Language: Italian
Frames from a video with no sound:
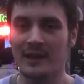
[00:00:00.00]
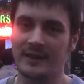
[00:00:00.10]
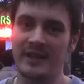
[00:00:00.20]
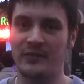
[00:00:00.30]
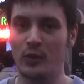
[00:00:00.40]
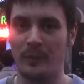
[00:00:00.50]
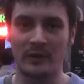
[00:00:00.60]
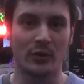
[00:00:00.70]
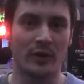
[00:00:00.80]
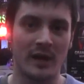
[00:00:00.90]
dei
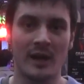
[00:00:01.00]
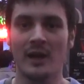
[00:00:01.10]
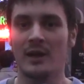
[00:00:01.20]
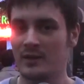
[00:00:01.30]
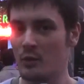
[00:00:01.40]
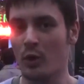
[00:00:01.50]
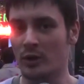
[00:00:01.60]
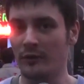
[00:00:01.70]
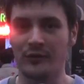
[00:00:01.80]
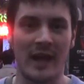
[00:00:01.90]
sviluppatori di
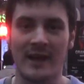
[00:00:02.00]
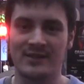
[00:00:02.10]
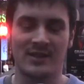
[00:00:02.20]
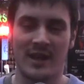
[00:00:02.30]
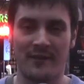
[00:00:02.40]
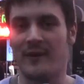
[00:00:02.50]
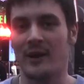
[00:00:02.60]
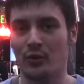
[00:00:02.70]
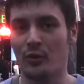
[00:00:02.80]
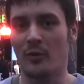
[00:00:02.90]
World of Tanks che
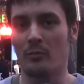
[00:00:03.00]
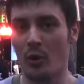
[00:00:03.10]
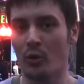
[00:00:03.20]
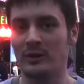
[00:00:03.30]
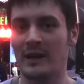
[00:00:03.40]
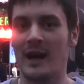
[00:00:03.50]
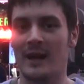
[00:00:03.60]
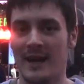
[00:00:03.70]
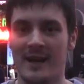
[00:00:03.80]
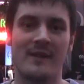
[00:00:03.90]
fanno molta
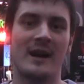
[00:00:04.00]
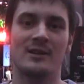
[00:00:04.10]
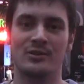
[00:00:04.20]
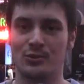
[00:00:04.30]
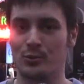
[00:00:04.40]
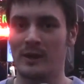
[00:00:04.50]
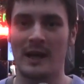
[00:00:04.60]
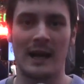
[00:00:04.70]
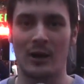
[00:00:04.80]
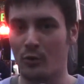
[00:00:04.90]
leva
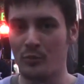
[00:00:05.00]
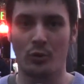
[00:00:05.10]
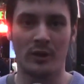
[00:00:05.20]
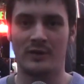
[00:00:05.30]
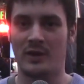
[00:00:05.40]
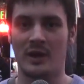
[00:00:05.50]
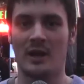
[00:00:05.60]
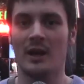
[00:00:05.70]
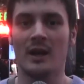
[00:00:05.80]
sulla community